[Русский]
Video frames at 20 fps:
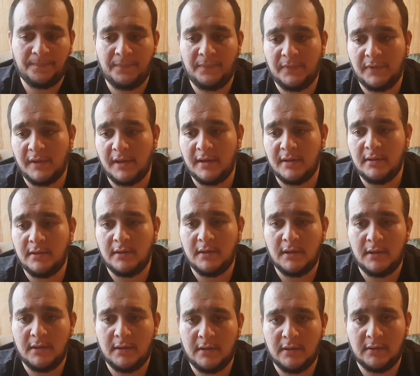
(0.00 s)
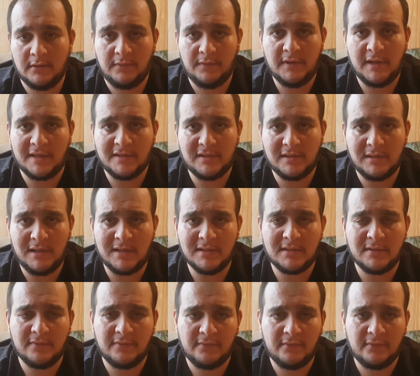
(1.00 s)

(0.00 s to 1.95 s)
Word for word: Да? 12 классов,